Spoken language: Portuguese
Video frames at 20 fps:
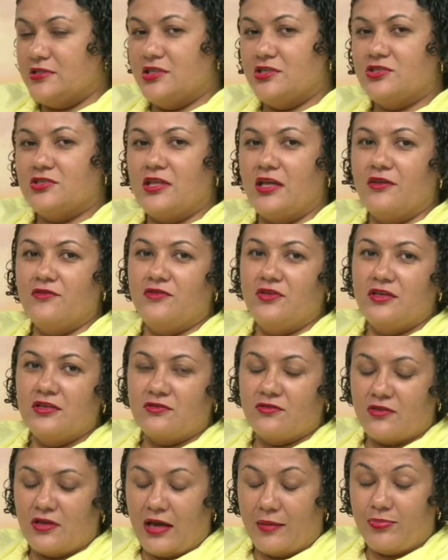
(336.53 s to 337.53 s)
A gente tem
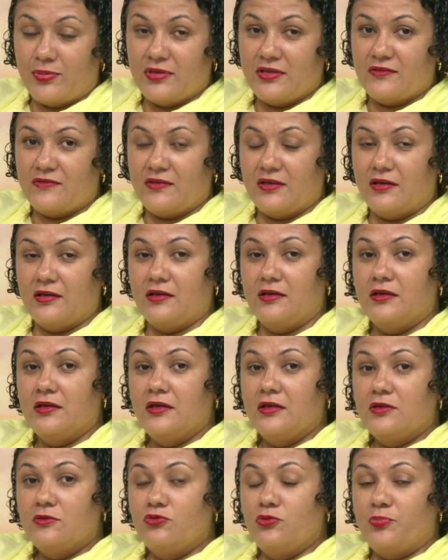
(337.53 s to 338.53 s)
dito que a polícia
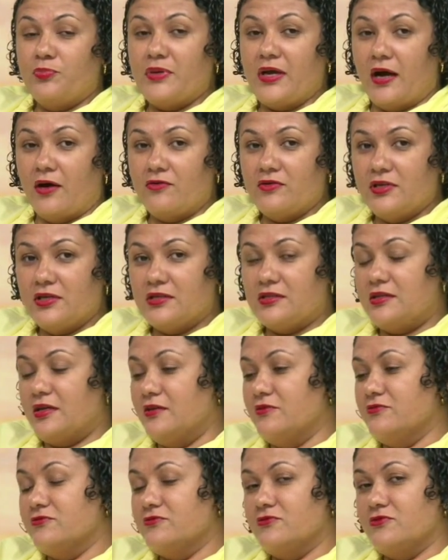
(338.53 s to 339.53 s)
do Piauí
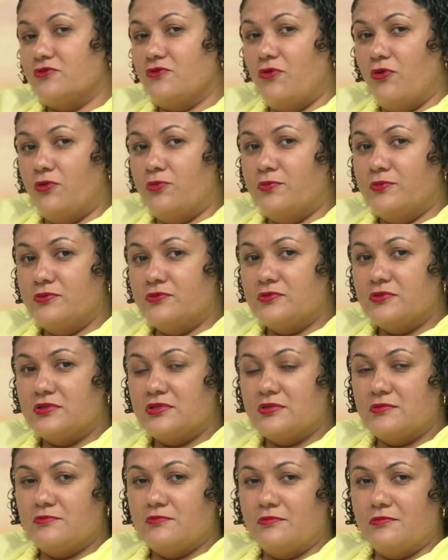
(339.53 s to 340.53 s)
tem um dos
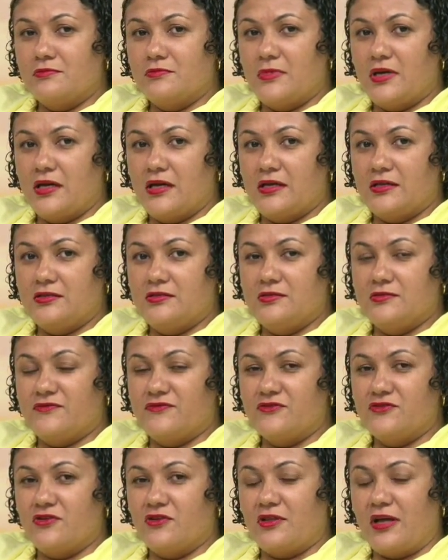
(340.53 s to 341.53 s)
corpos é, de
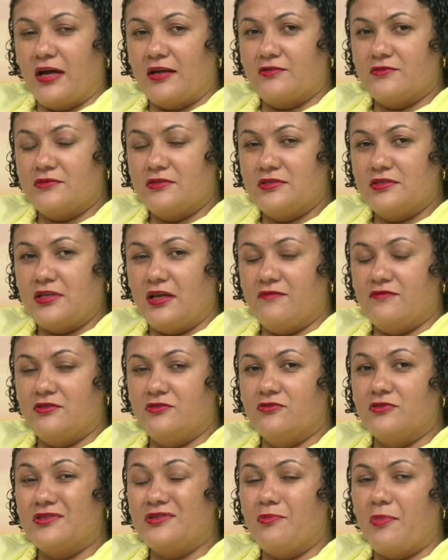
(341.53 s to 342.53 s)
funcionários, de
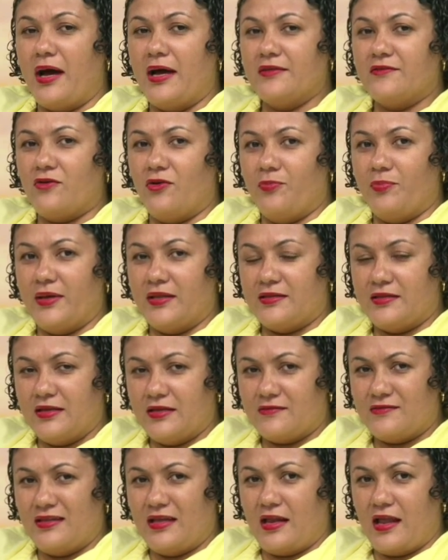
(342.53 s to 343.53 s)
servidores mais
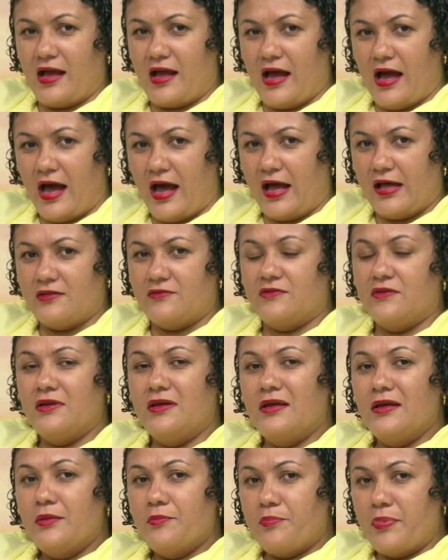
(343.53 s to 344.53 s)
competentes, delegados,
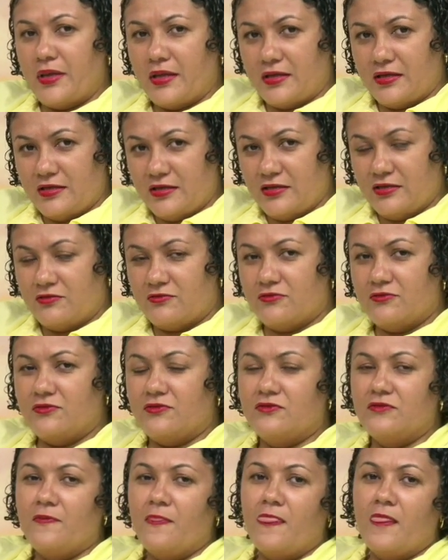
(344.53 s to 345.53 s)

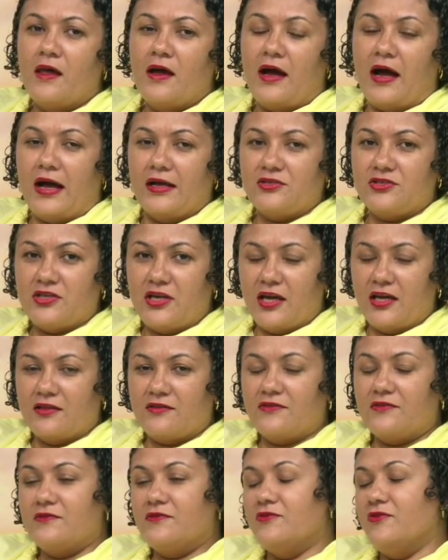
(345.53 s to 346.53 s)
peritos,
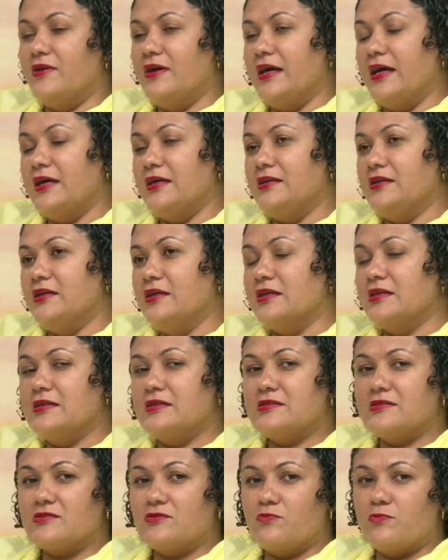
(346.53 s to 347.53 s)
agentes, não é?
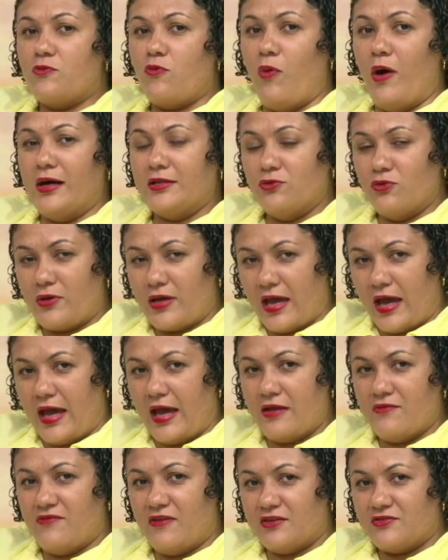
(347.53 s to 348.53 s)
E quando
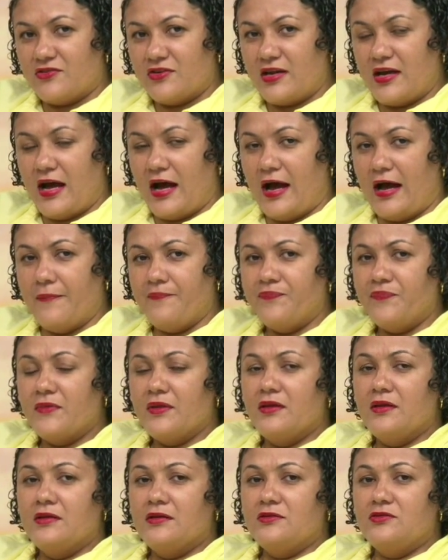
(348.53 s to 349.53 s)
quer investigar,
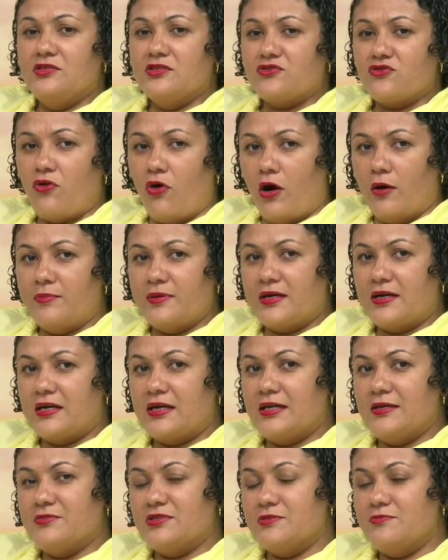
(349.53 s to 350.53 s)
descobre
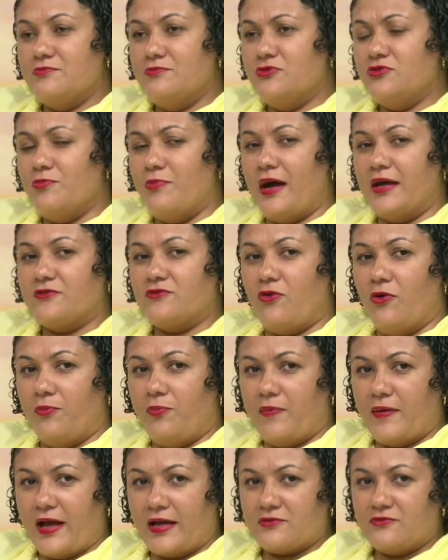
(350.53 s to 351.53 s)
crimes muito mais
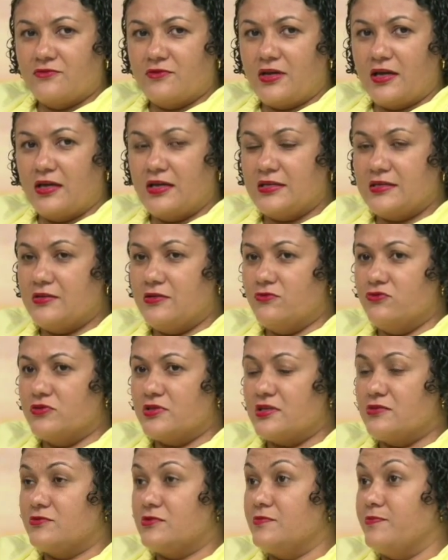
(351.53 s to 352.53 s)
complexos do que
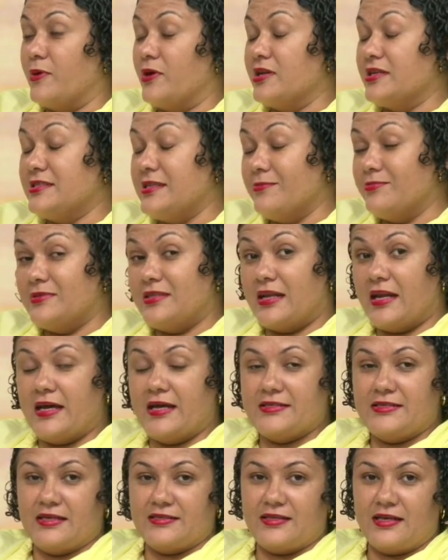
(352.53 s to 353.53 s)
os, por exemplo,
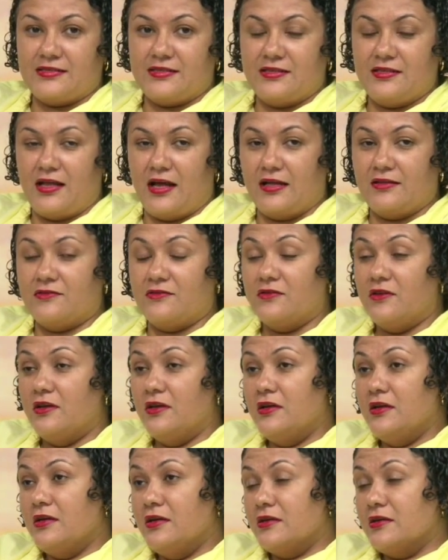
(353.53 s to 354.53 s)
13 assassinatos
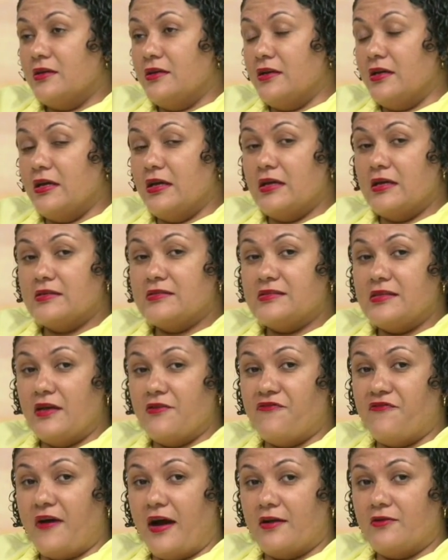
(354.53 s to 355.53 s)
que
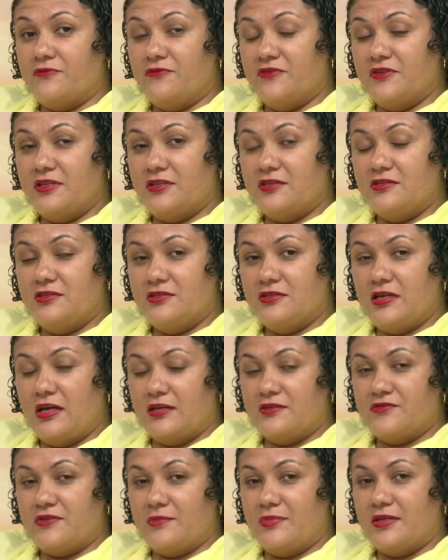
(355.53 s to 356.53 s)
ceifaram vidas de
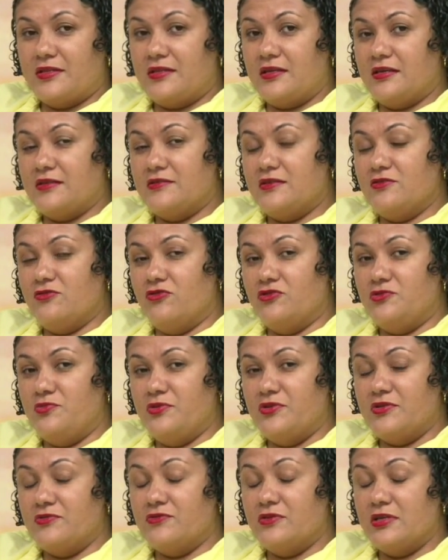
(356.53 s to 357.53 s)
LGBTs em
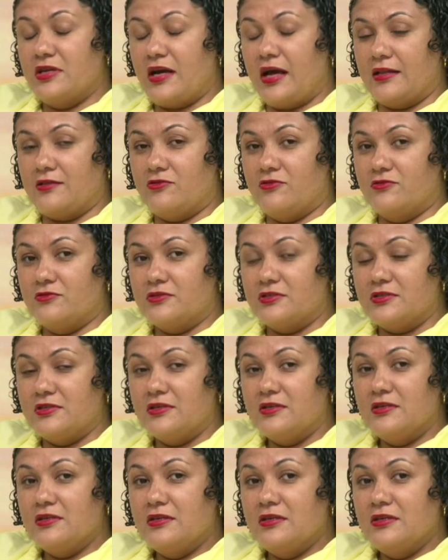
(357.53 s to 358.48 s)
2014.